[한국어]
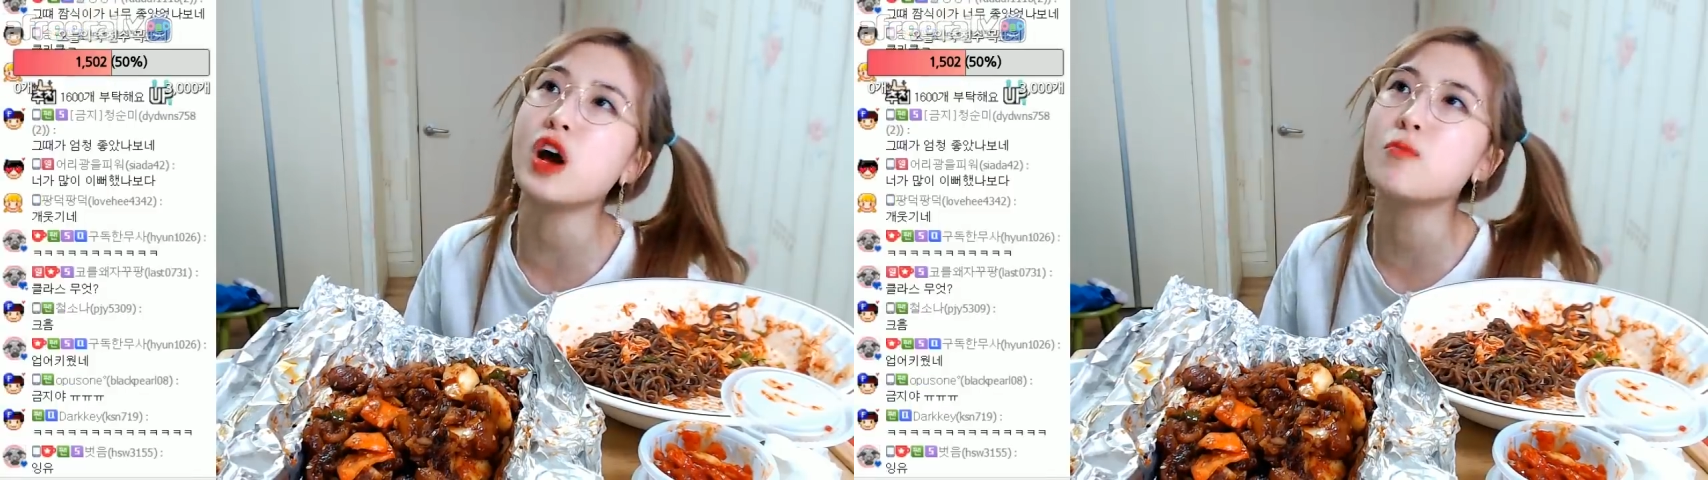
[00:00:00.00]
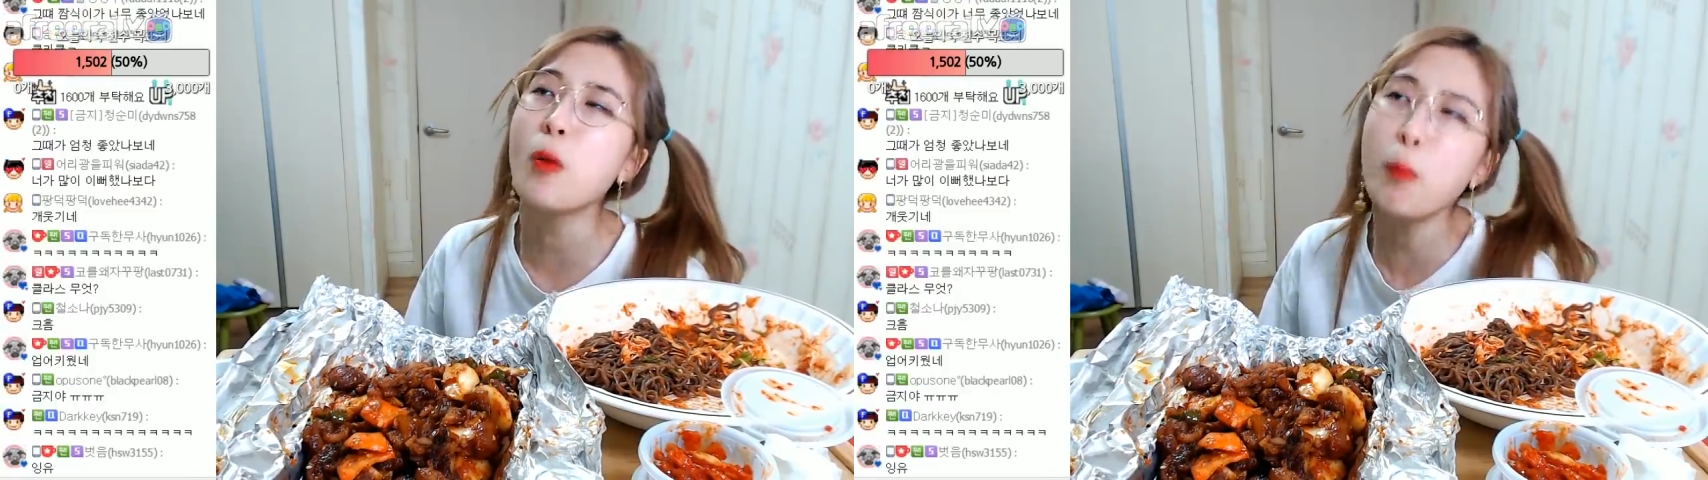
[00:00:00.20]

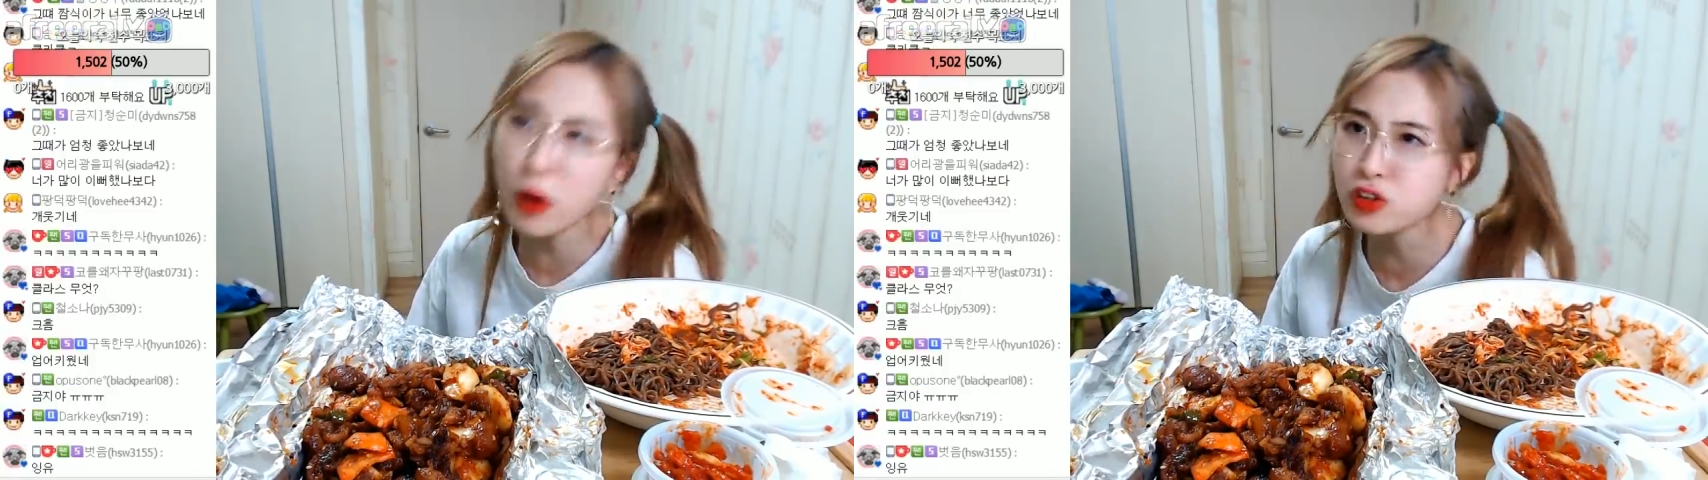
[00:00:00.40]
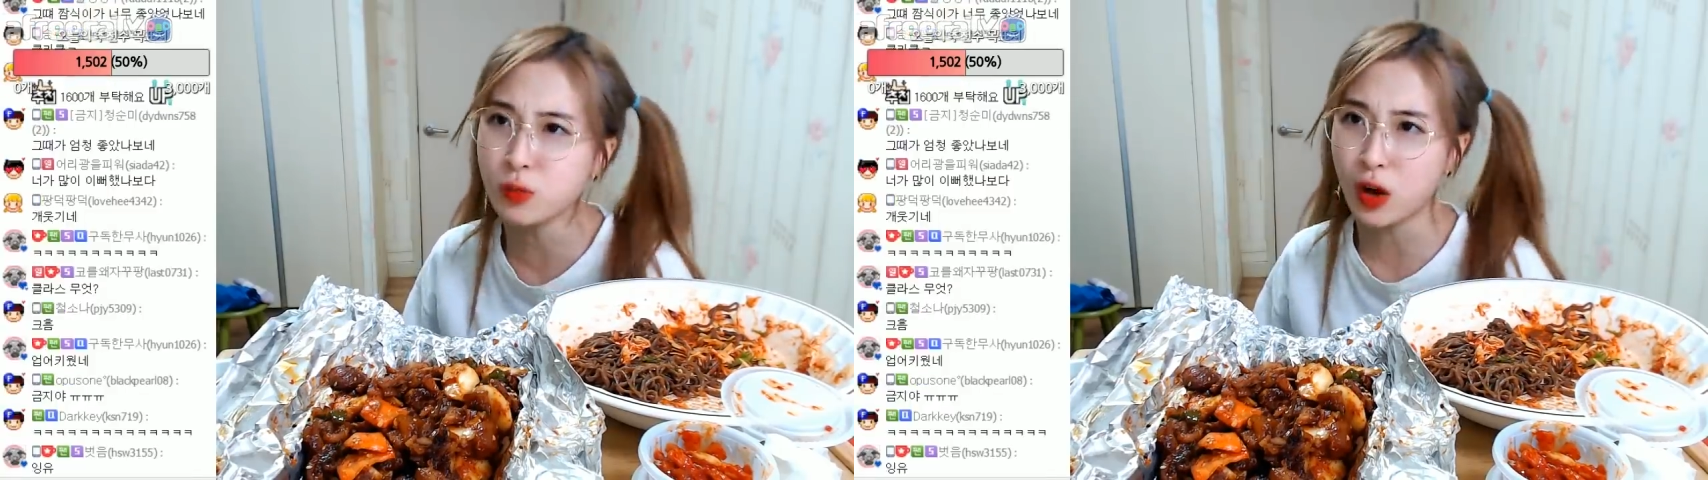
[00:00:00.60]
몇
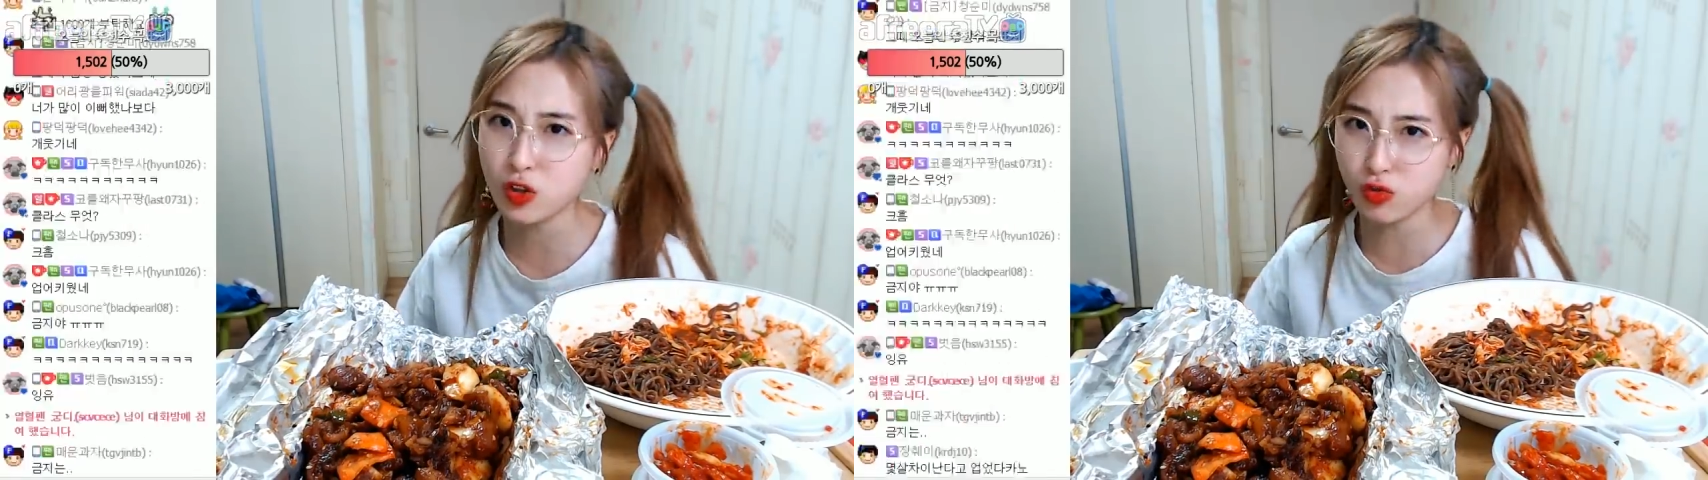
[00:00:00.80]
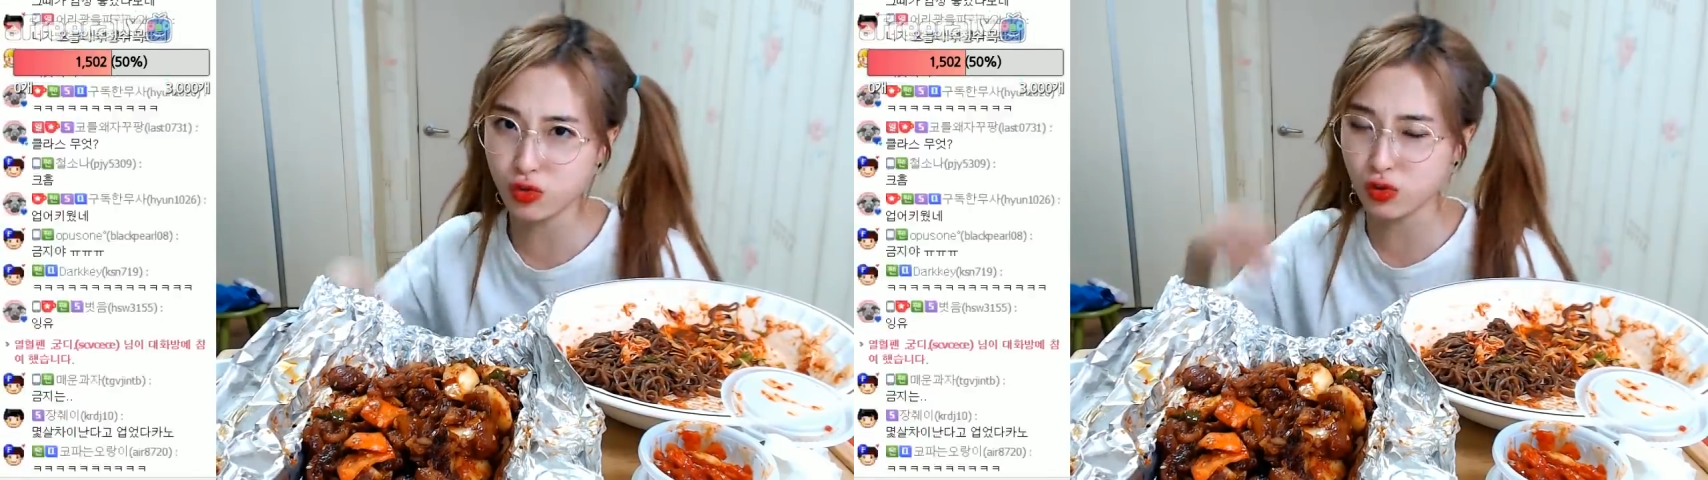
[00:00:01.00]
번씩 많이
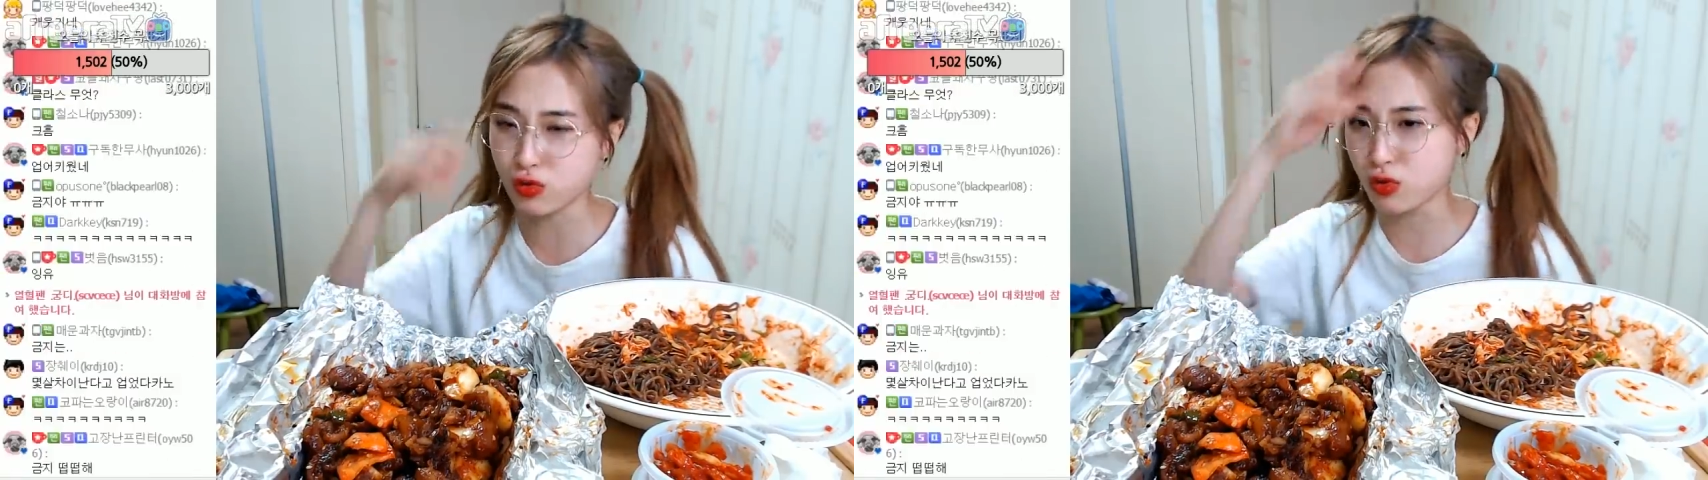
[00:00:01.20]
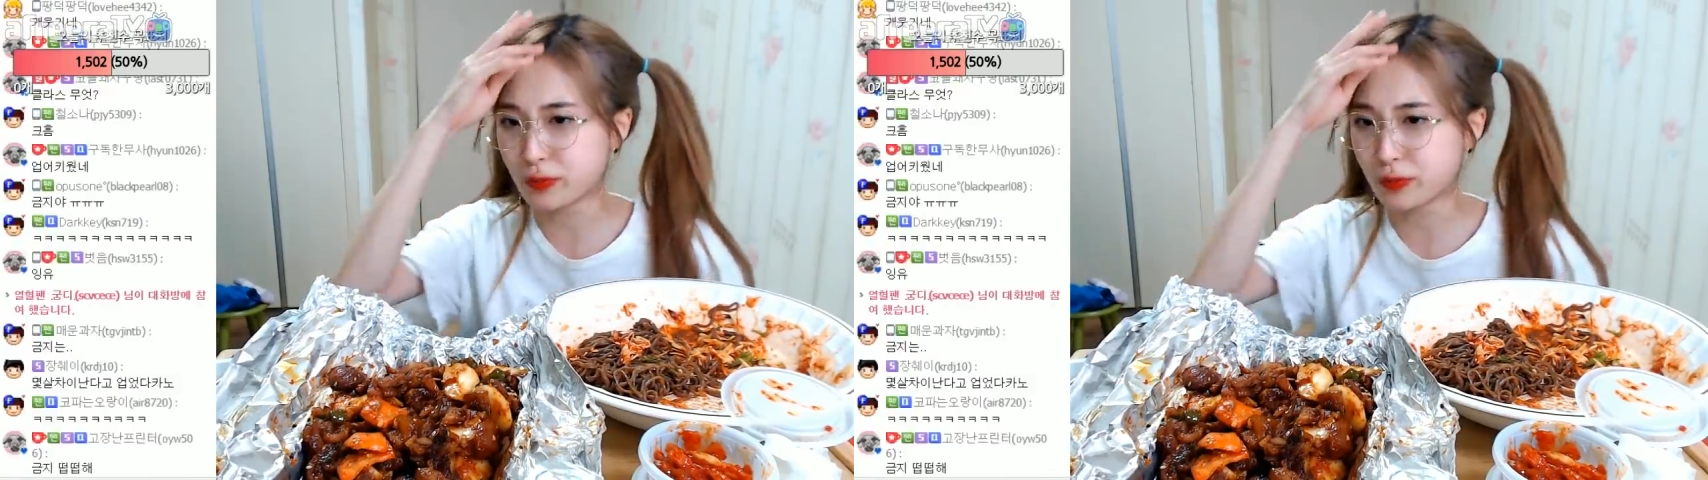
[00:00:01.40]
꿨었어.